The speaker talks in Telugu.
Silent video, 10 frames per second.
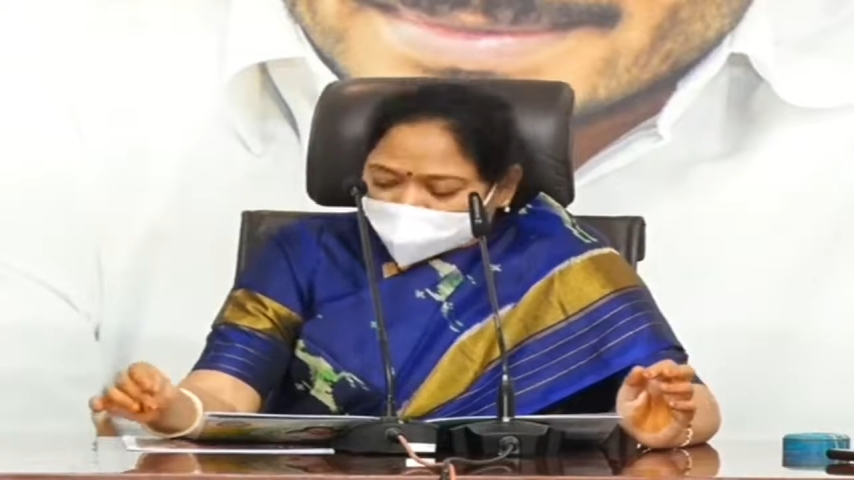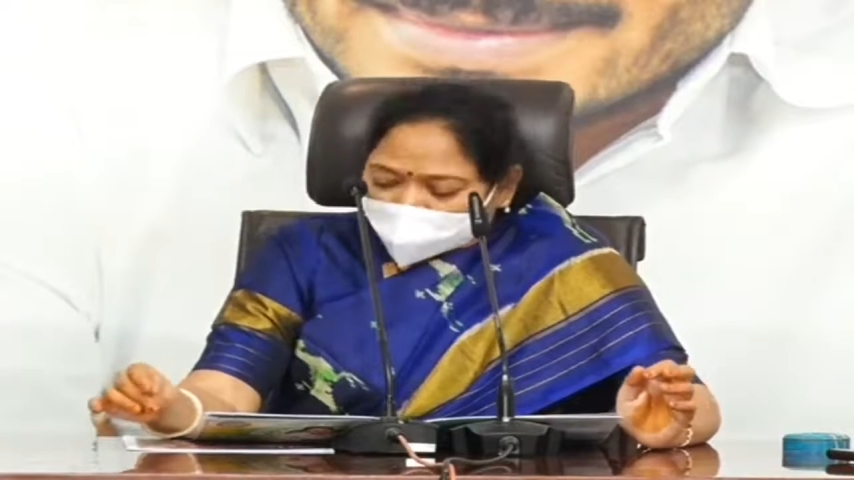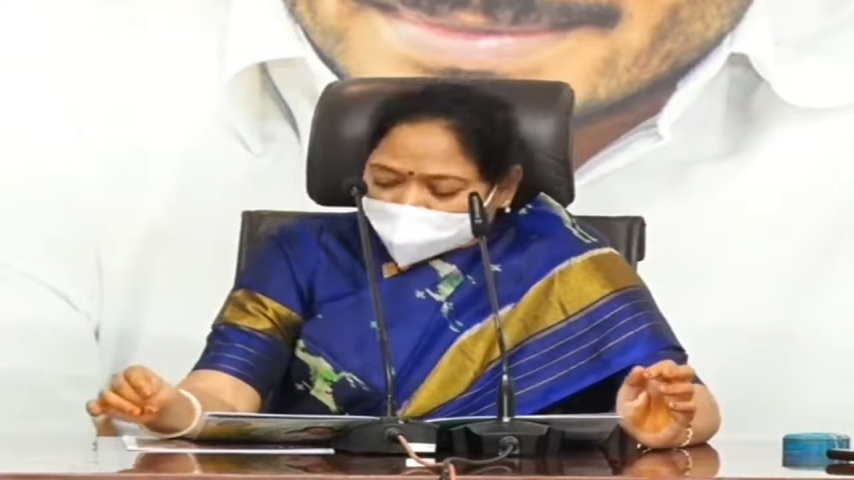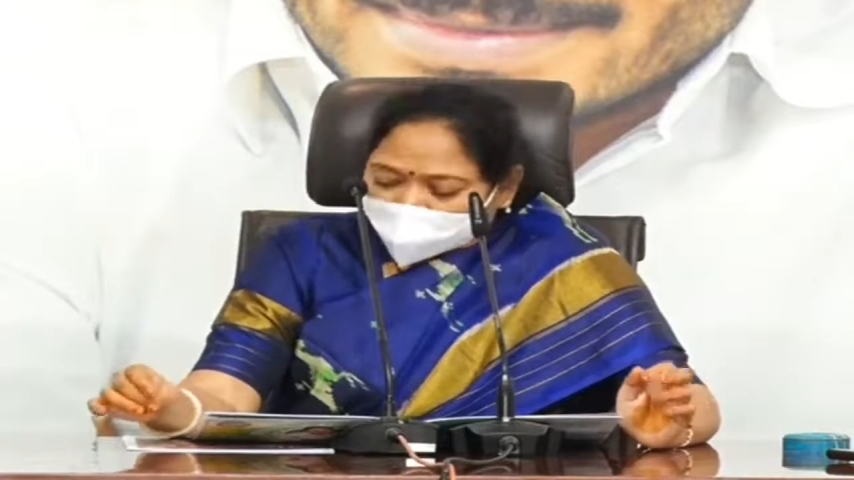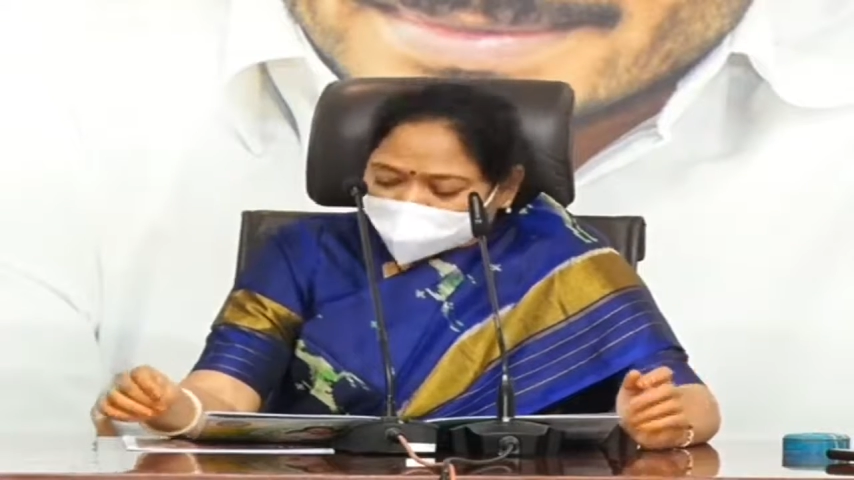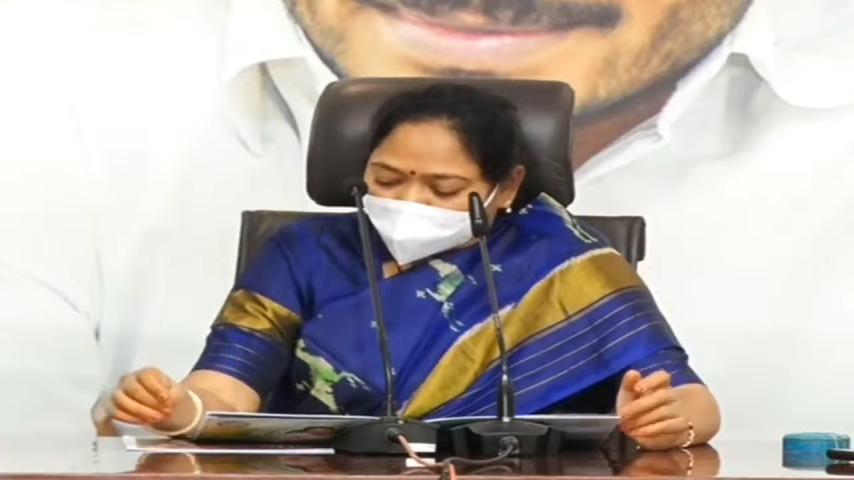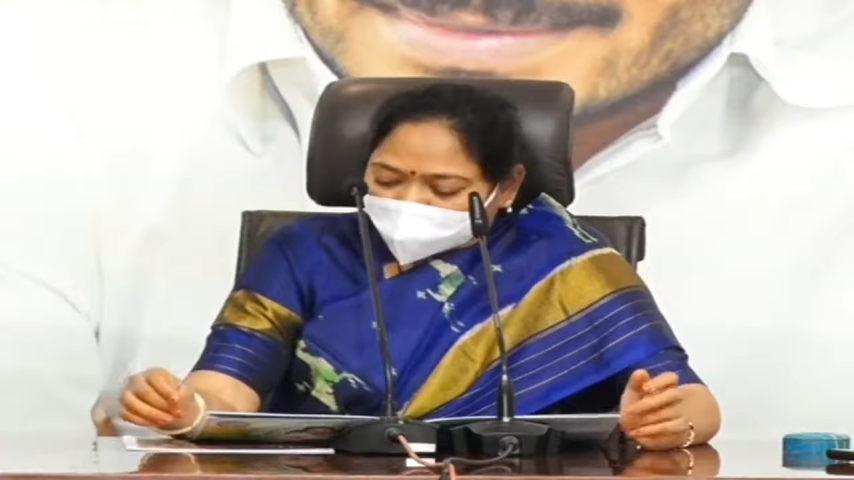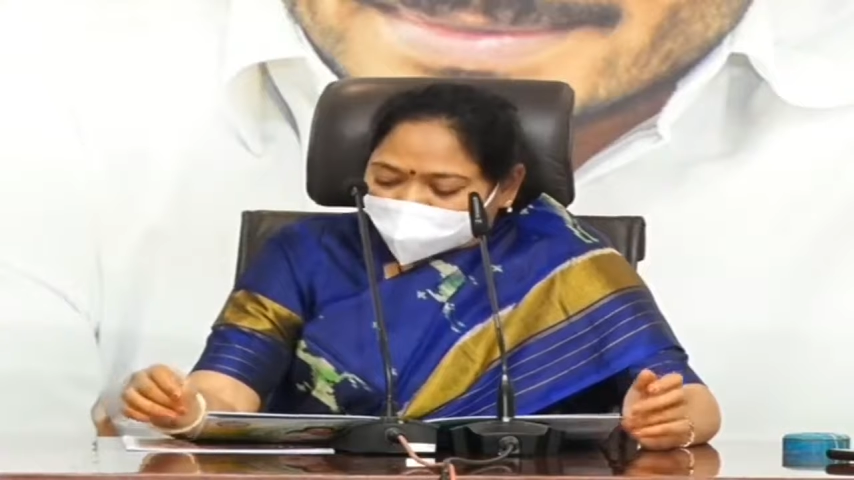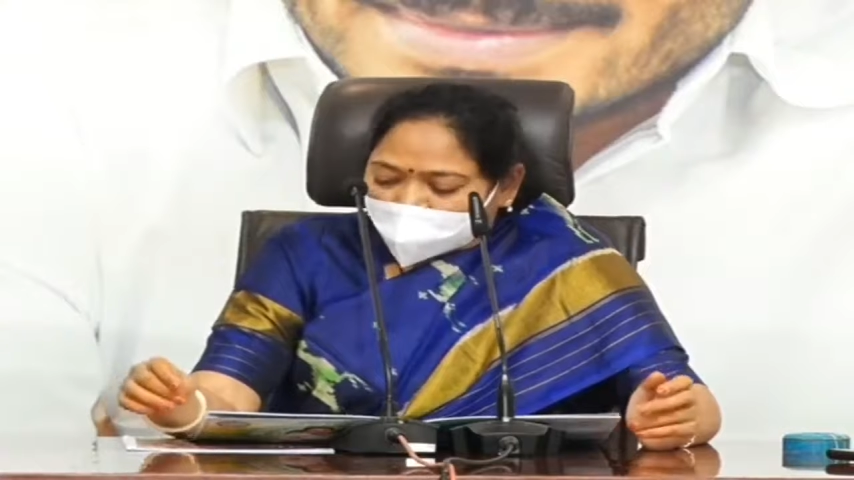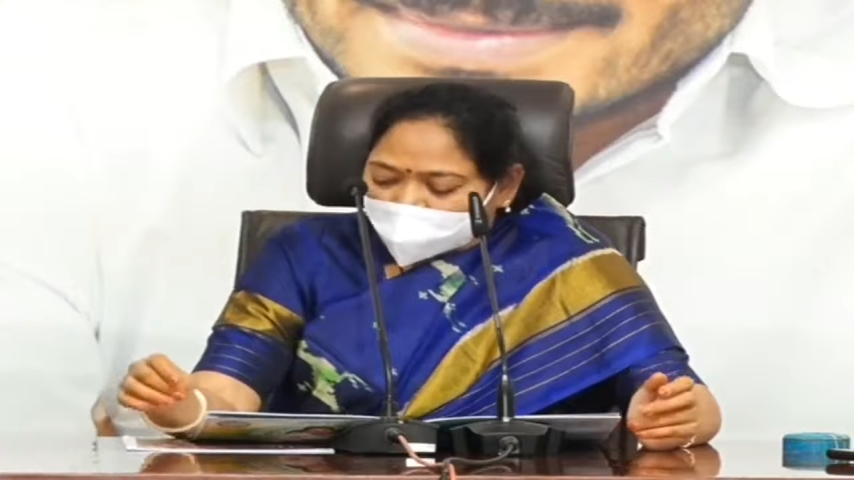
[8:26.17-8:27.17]
ద్వారా
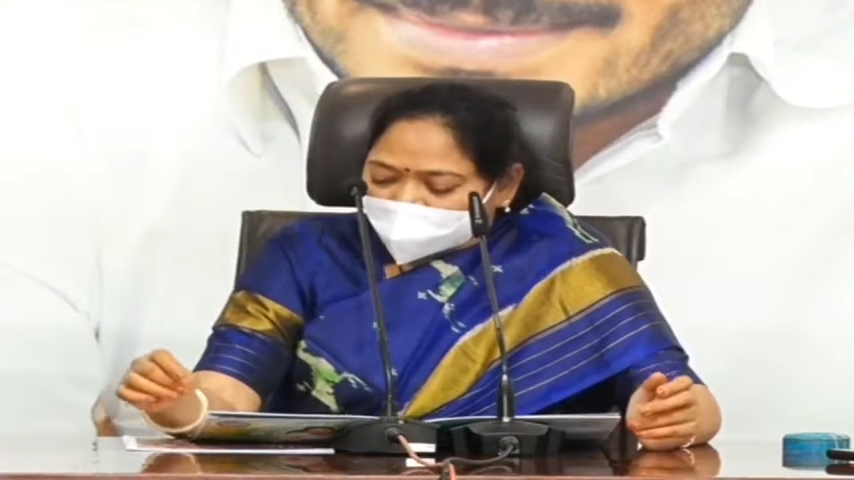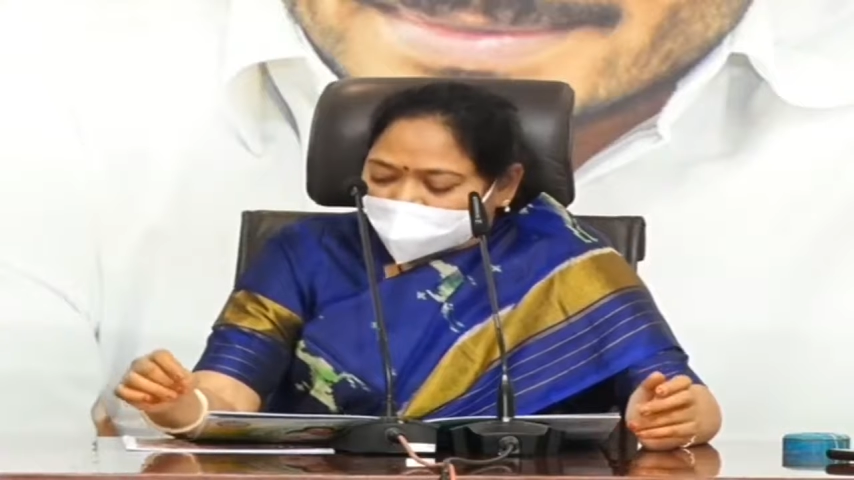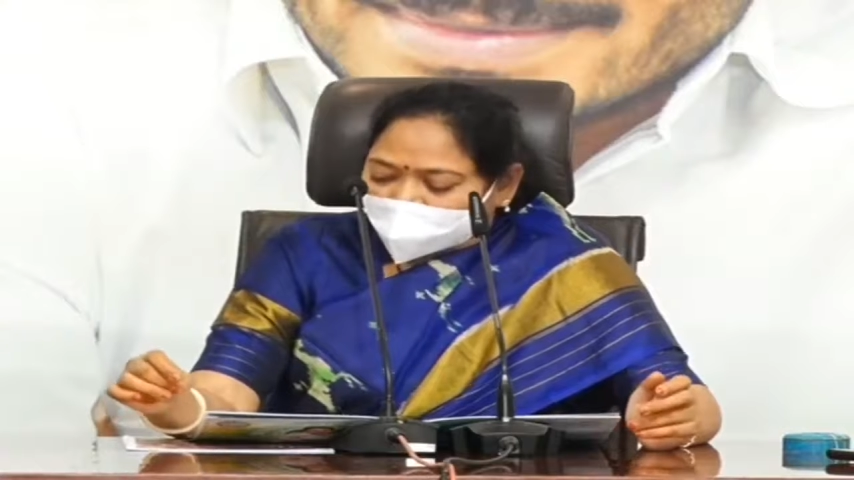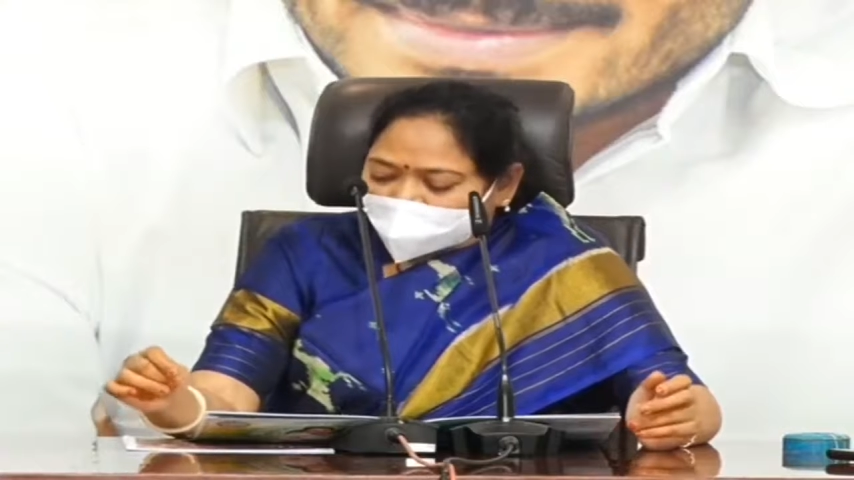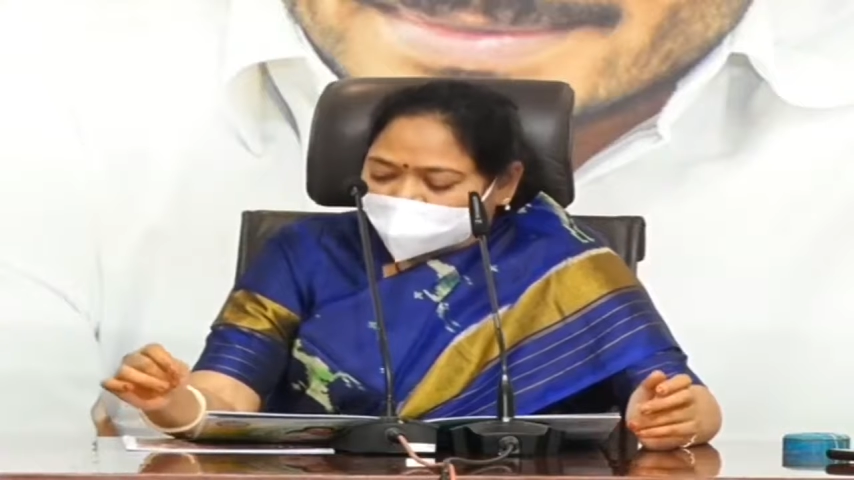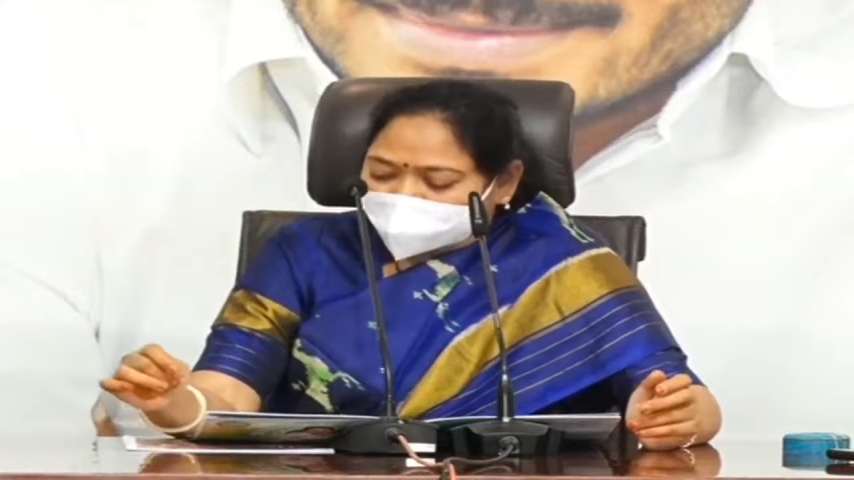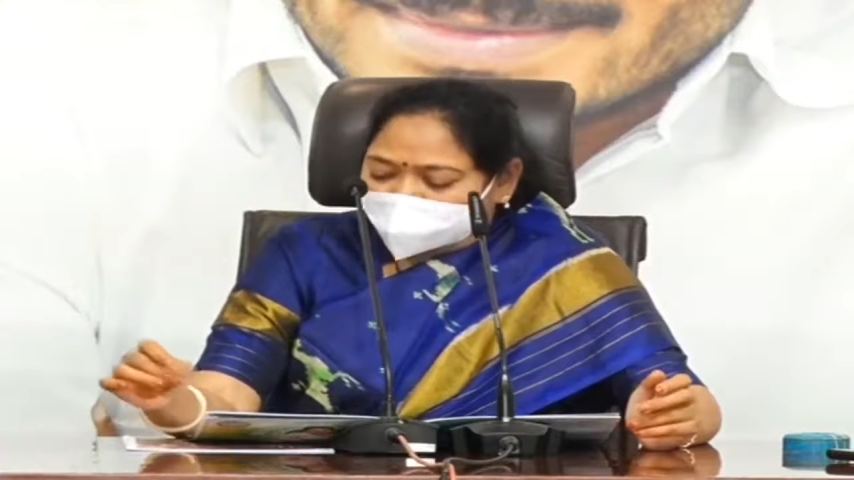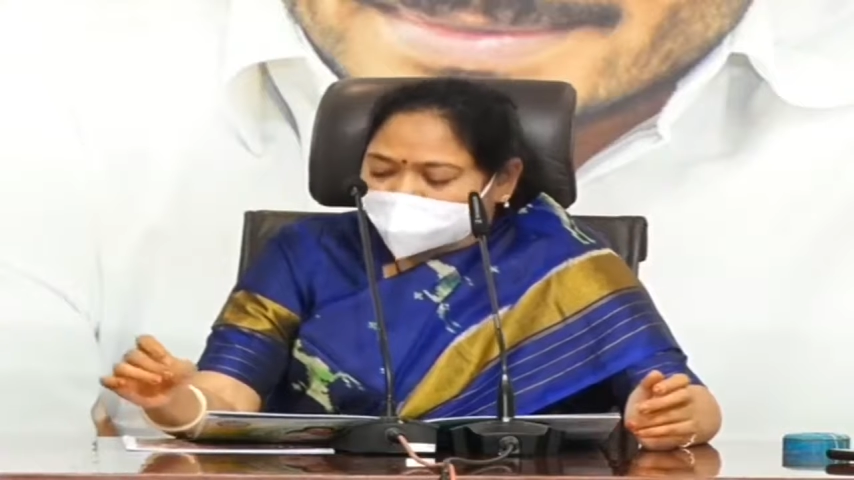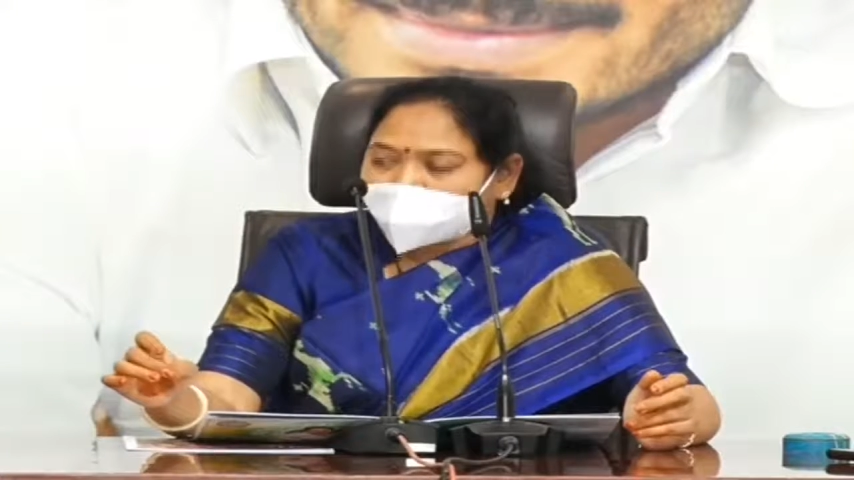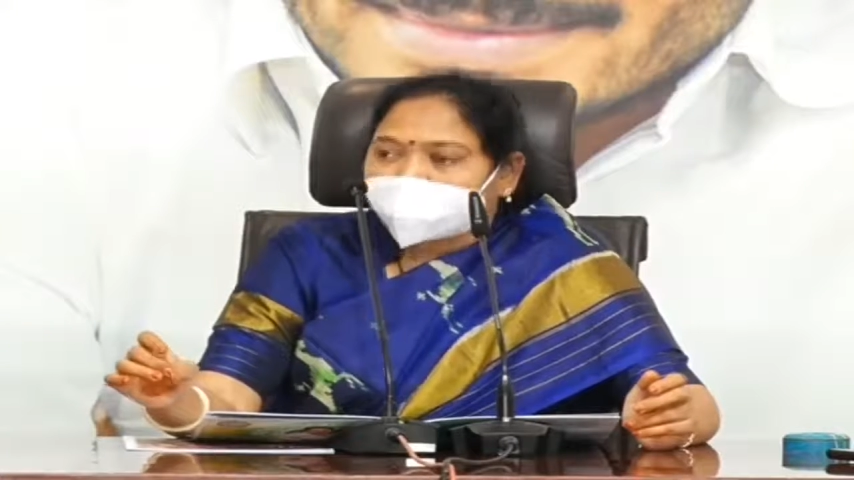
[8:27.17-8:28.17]
యాభై ఆరు
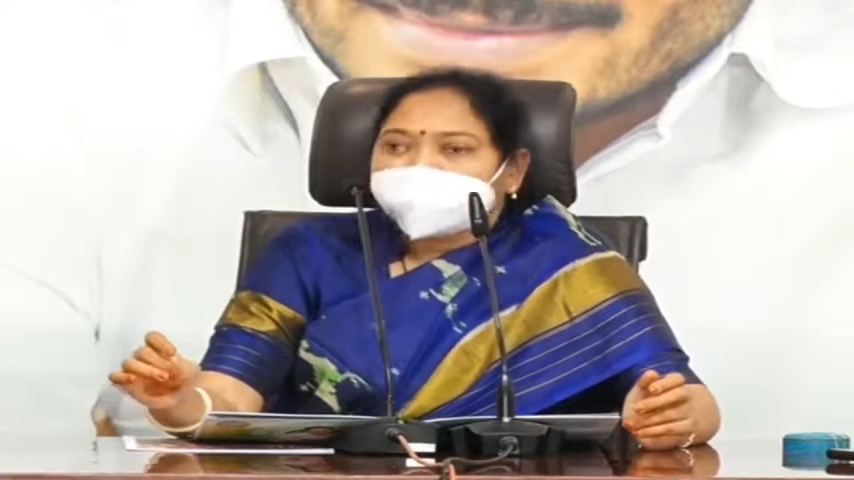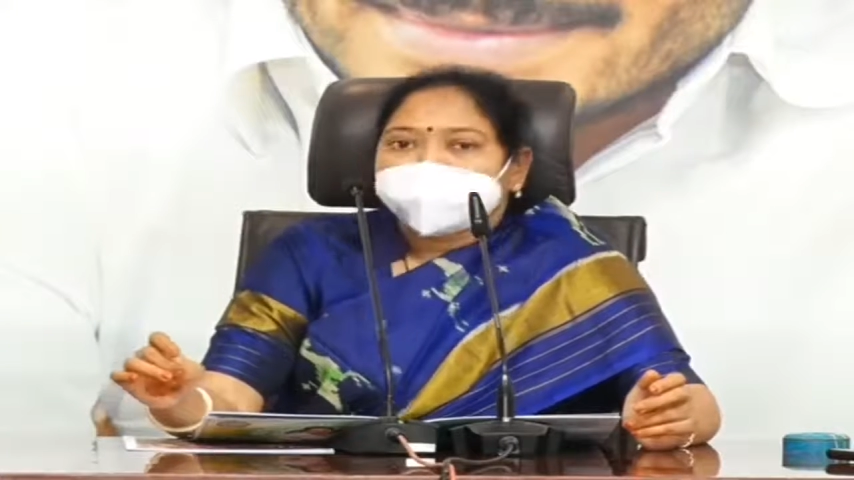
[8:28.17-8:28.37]
లక్షల